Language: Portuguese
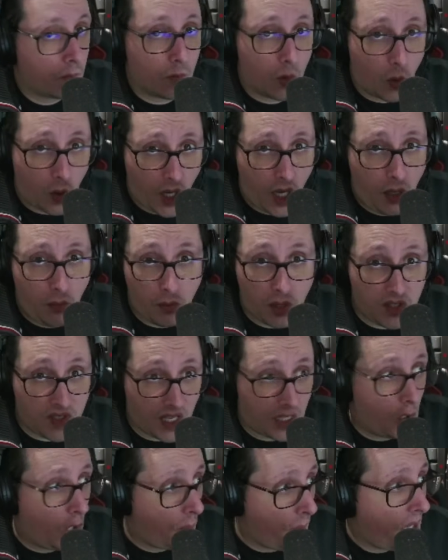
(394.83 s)
Ok? Isso
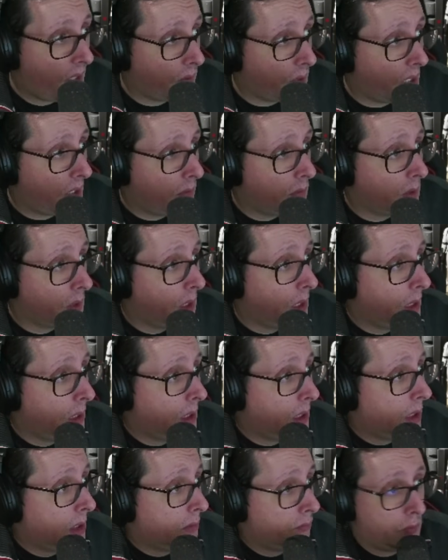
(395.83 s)
é normal, não é?
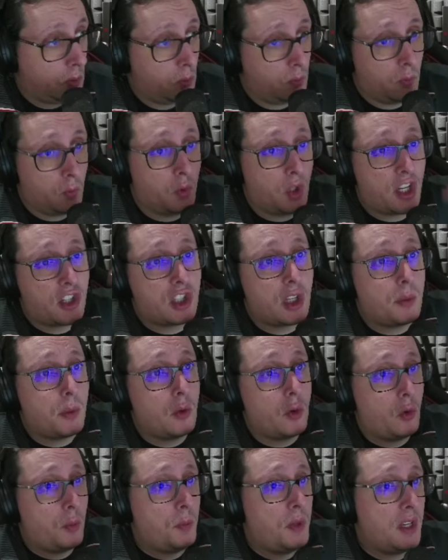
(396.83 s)
O Moraes
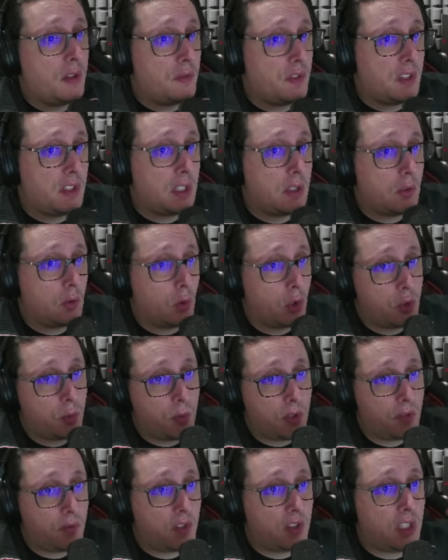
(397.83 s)
trabalhou comigo 20,
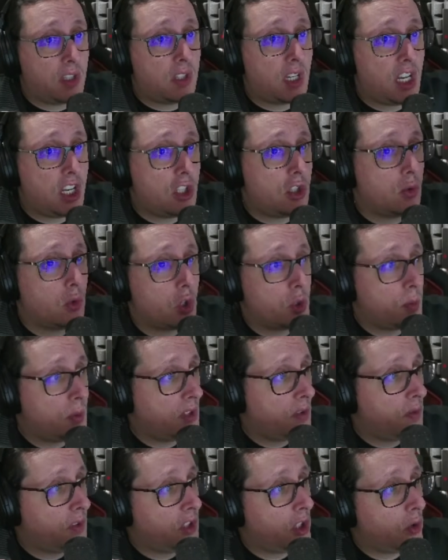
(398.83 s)
2023,
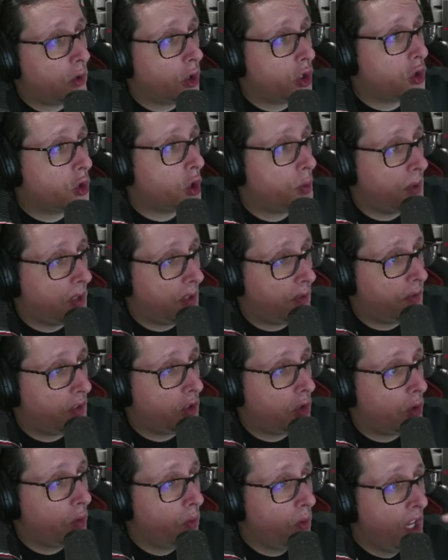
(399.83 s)
2022,
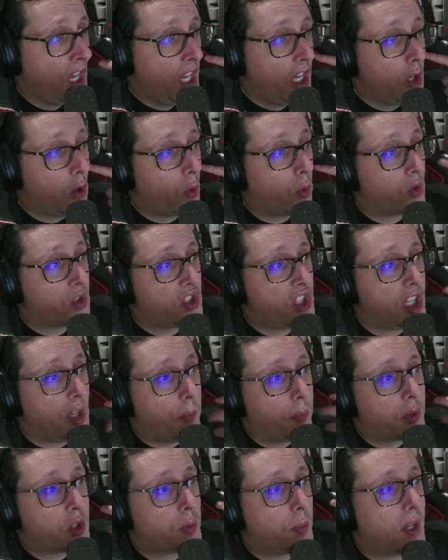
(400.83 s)
2021. Eu consigo
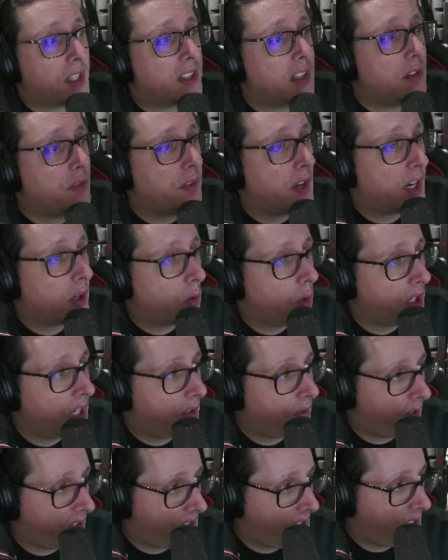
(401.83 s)
perspectivar qual é
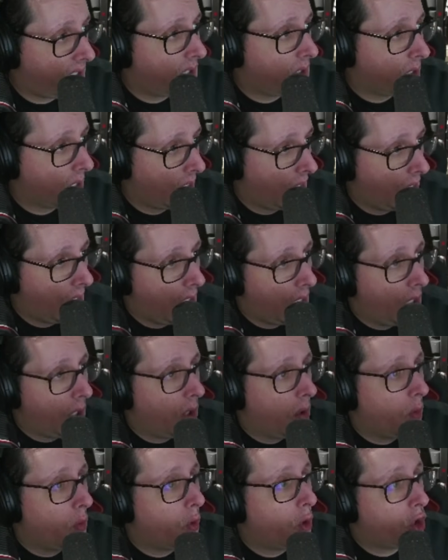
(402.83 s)
que vai ser
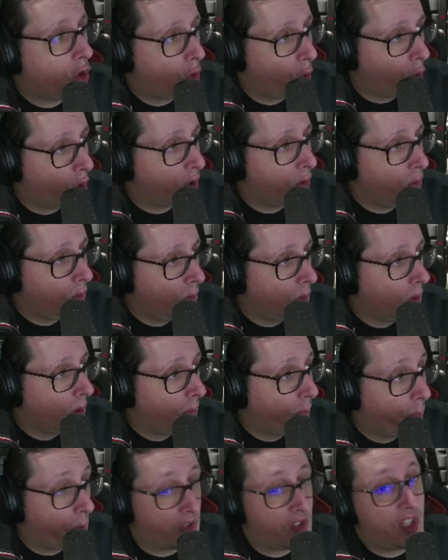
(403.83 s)
o retorno.
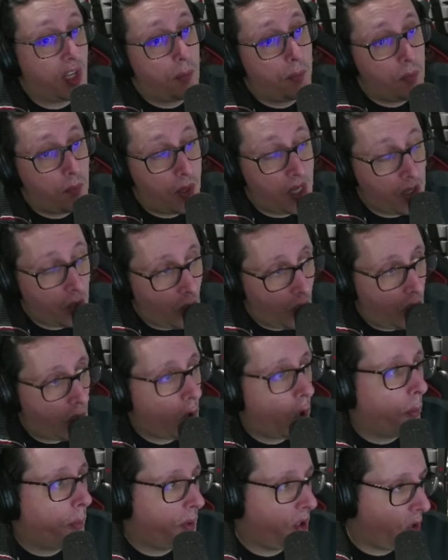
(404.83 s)
Pode ser maior
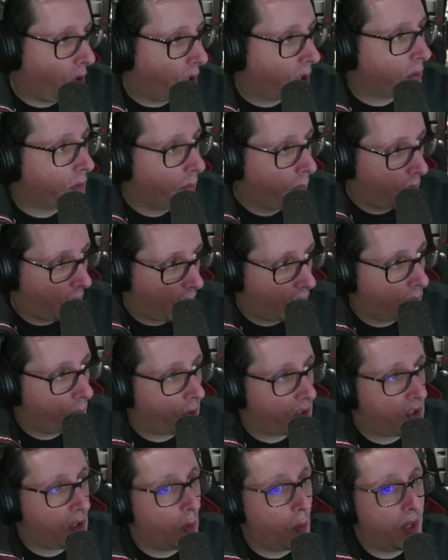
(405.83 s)
ou pior. Pronto,
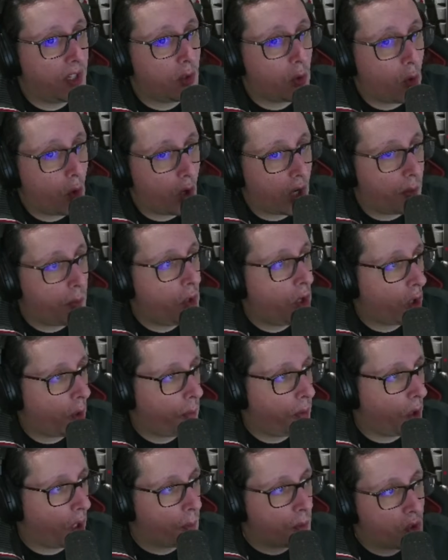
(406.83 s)
pode ser um ano que corra melhor ou
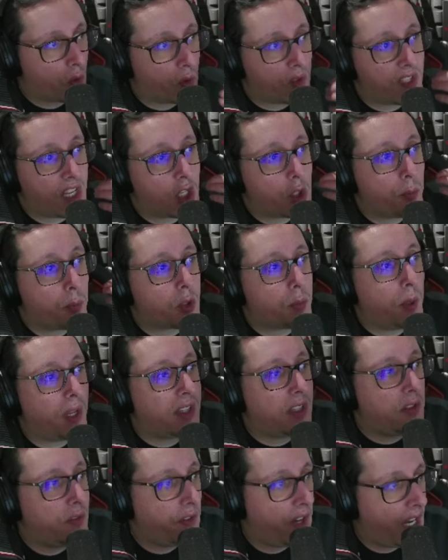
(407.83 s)
pior, mas consegues
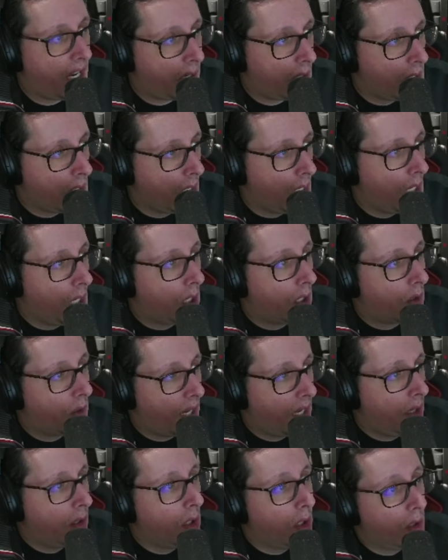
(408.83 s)
perspectivar não é?